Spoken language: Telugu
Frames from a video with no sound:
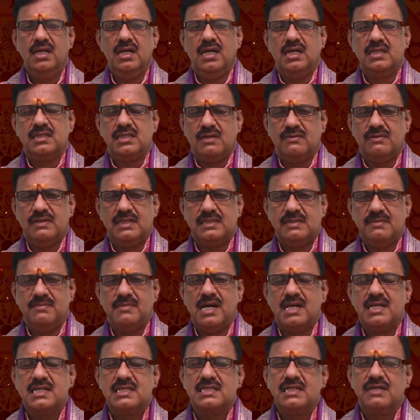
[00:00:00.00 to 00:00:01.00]
ఆ తర్వాత
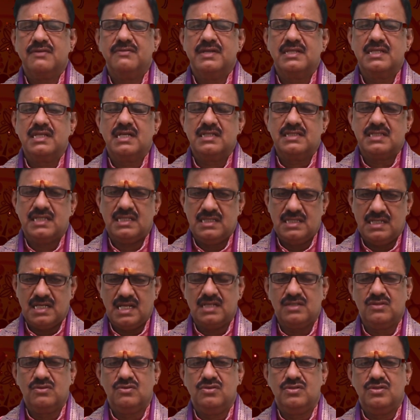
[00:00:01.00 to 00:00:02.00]
మానసిక వేదనలు
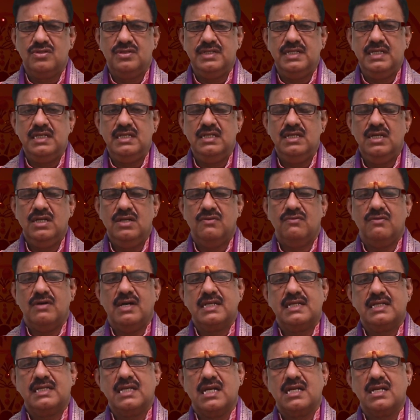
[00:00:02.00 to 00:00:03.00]
చెందడానికి ఉంటుంది
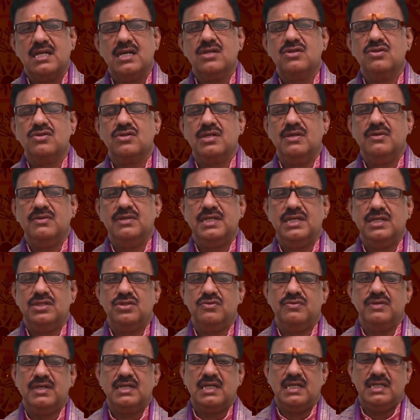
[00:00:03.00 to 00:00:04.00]
వారికి అనారోగ్య
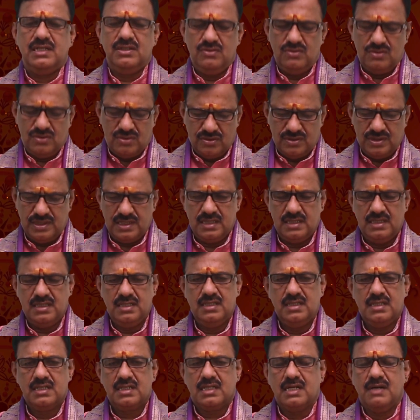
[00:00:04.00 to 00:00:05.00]
హేతువే కలిగి ఉంటుంది
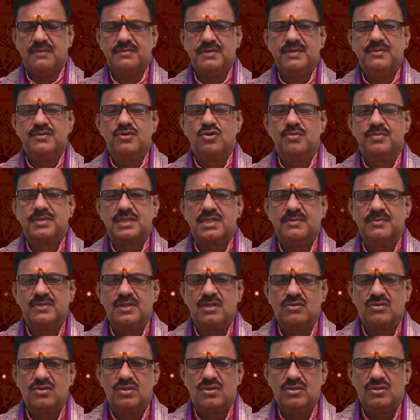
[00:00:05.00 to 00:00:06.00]
కాబట్టి మీరు
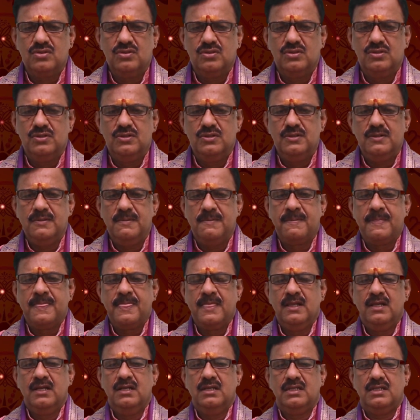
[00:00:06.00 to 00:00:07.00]
ఉపశమనం కొరకు
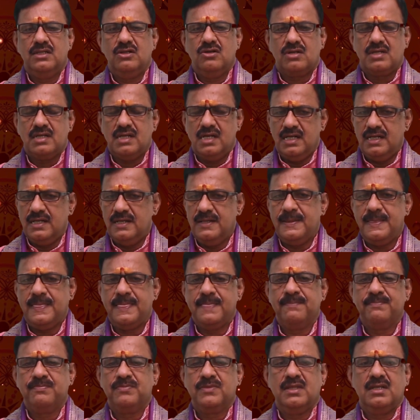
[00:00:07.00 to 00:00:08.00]
ఈ యొక్క
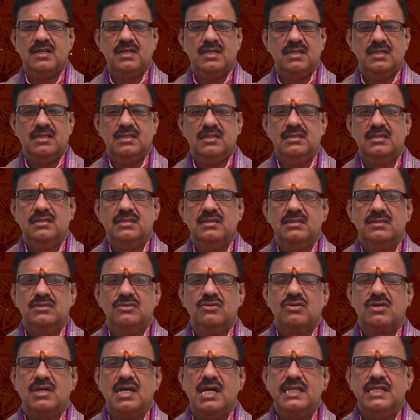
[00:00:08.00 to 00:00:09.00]

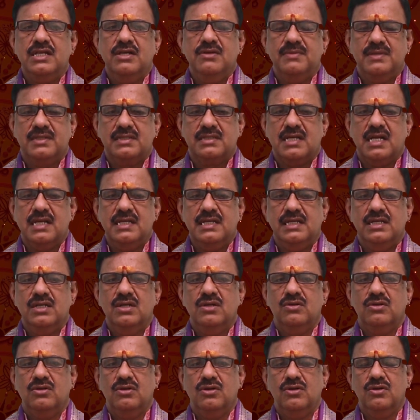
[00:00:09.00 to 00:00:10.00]
దుర్గాదేవి మంత్రాన్ని
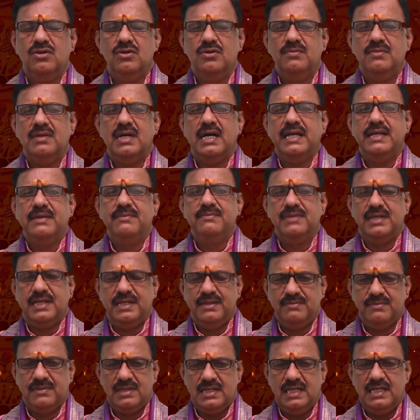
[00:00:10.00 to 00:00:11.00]
ఓం ఐం
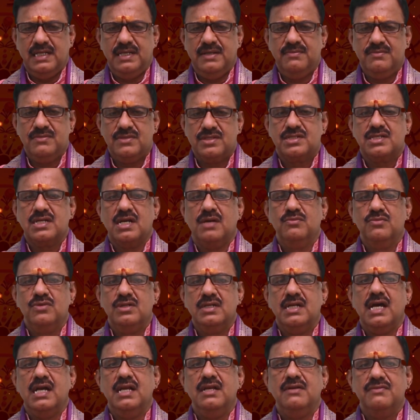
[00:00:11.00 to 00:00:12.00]
రేం క్లీం
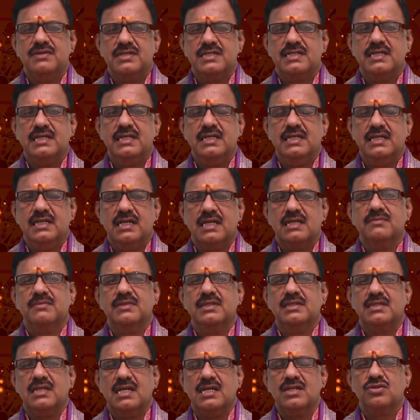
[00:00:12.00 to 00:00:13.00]
చాముండాయి విచ్చే అనే
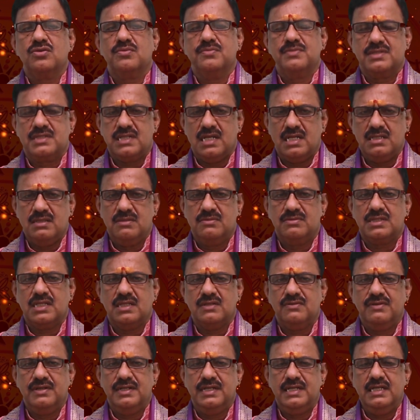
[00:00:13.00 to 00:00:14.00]
మంత్రాన్ని తొమ్మిదిసార్లు
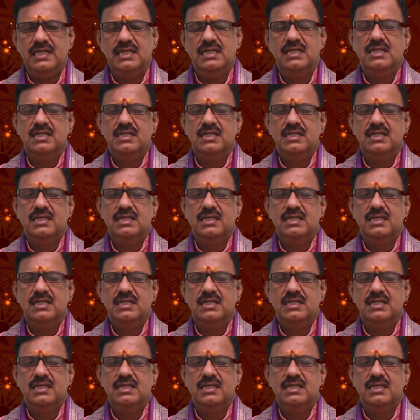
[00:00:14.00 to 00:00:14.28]
చదవండి